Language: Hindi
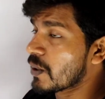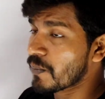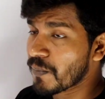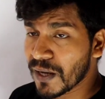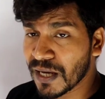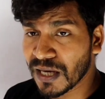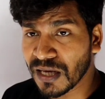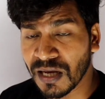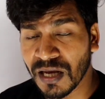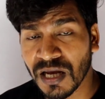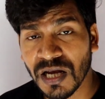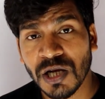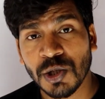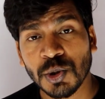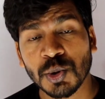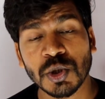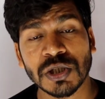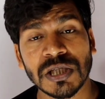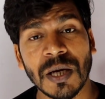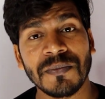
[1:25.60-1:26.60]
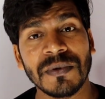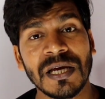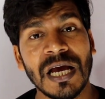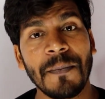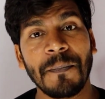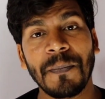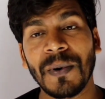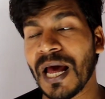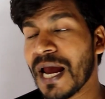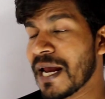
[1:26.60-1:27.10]
कर पाएंगे तो जब ये
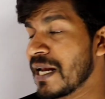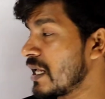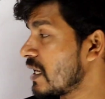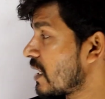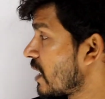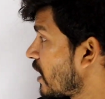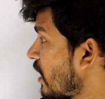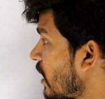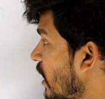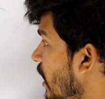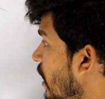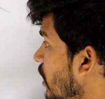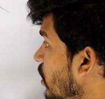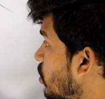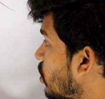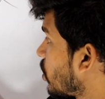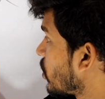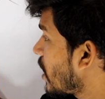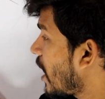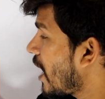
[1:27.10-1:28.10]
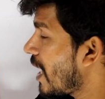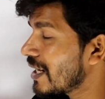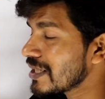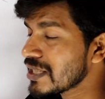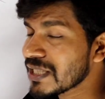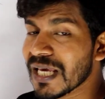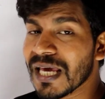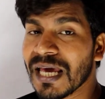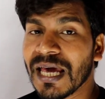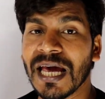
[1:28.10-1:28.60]
अप्लाई नहीं करेंगे तो
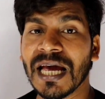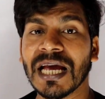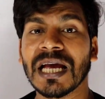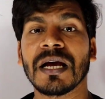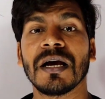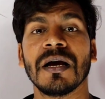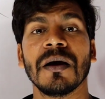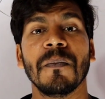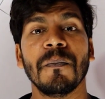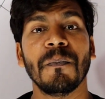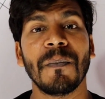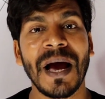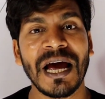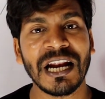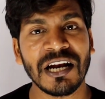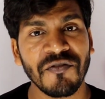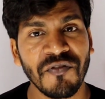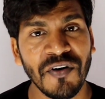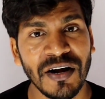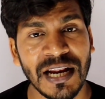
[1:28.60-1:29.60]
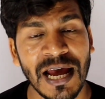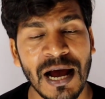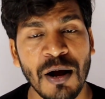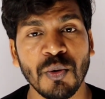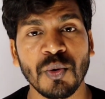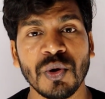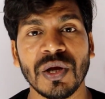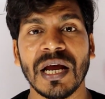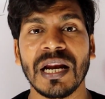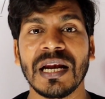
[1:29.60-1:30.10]
यहां से एक बेनिफिट है
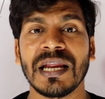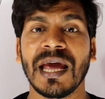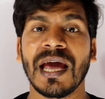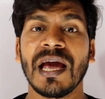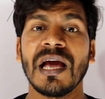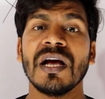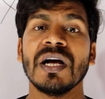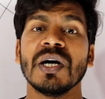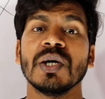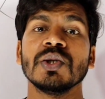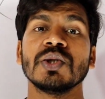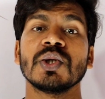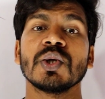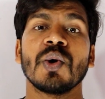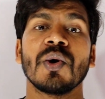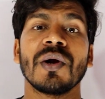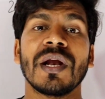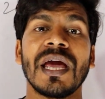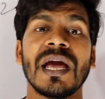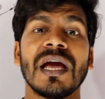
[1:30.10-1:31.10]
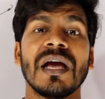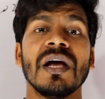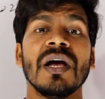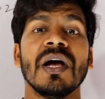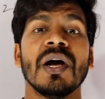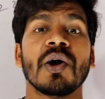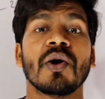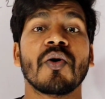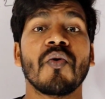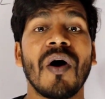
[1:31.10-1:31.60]
उनके लिए जिन्होंने
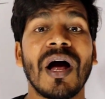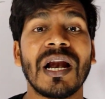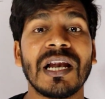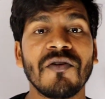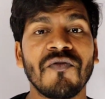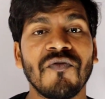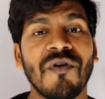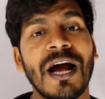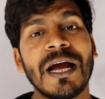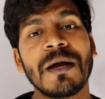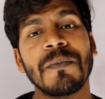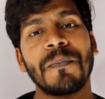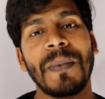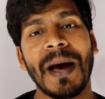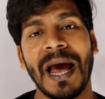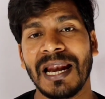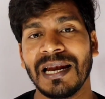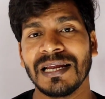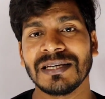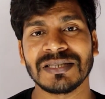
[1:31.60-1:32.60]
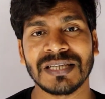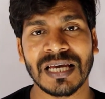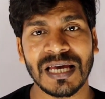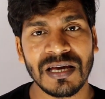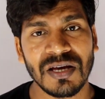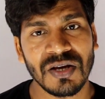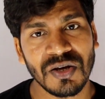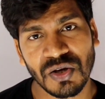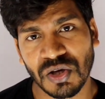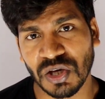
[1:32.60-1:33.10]
क्वालिफाई पहले से
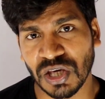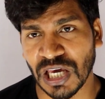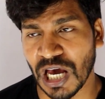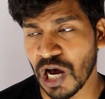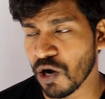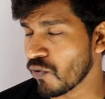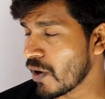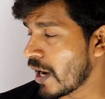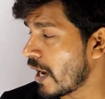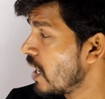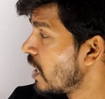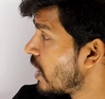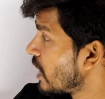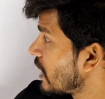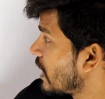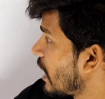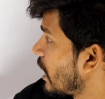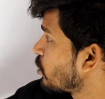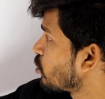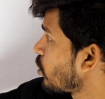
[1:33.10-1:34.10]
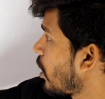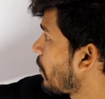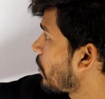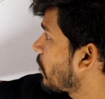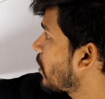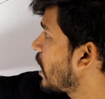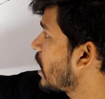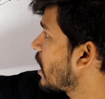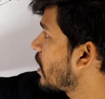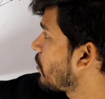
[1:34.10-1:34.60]
किया हुआ है ये तो
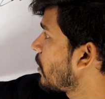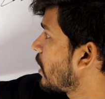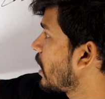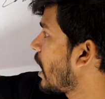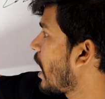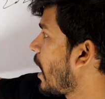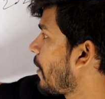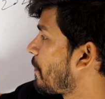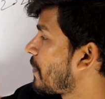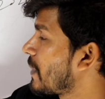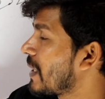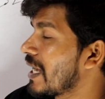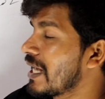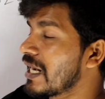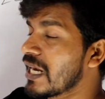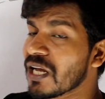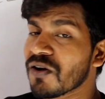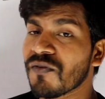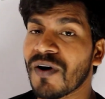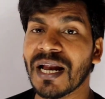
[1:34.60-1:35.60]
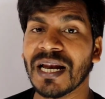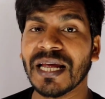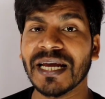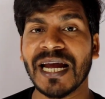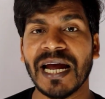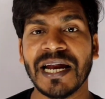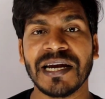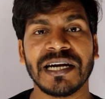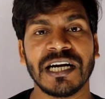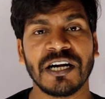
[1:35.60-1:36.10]
अब कहीं भी अपियरिंग वाले
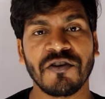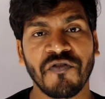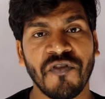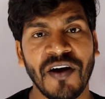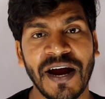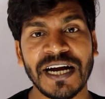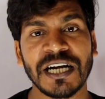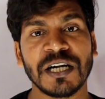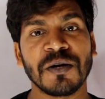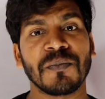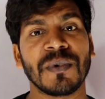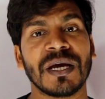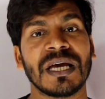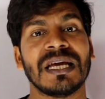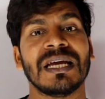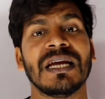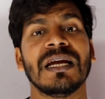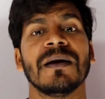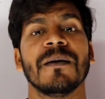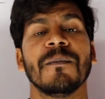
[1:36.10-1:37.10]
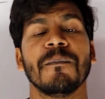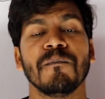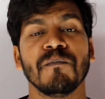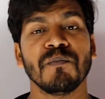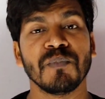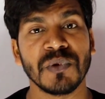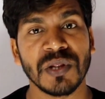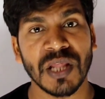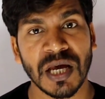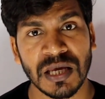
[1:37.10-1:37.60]
कैंडिडेट फाइट में ही
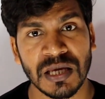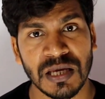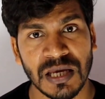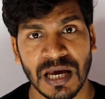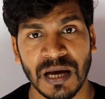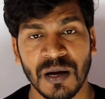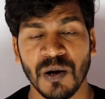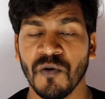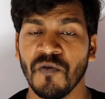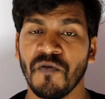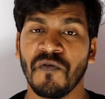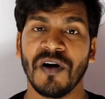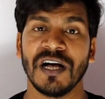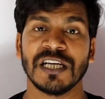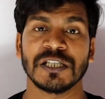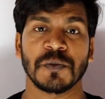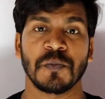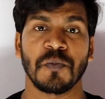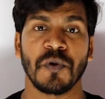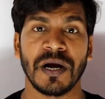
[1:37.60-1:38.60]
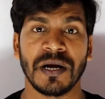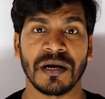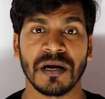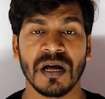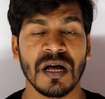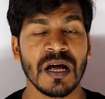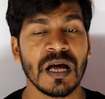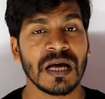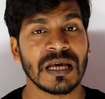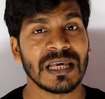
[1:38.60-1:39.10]
नहीं है फर्स्ट पॉइंट
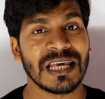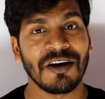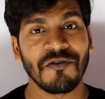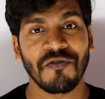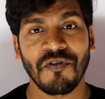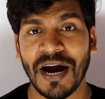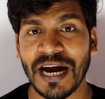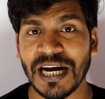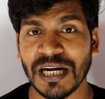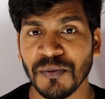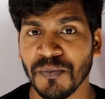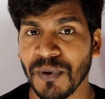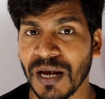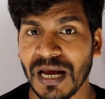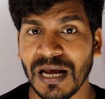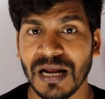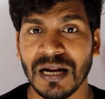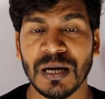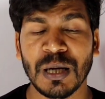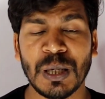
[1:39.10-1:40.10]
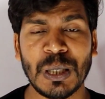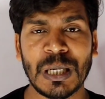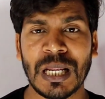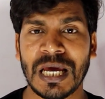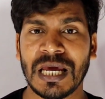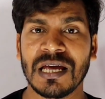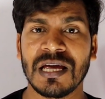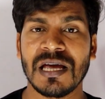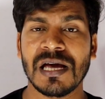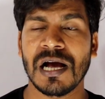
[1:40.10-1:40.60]
ये फाइट में
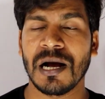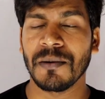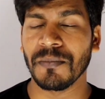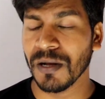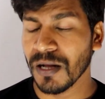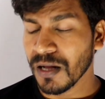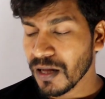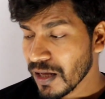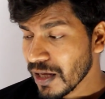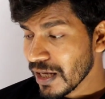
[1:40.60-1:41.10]
नहीं है अब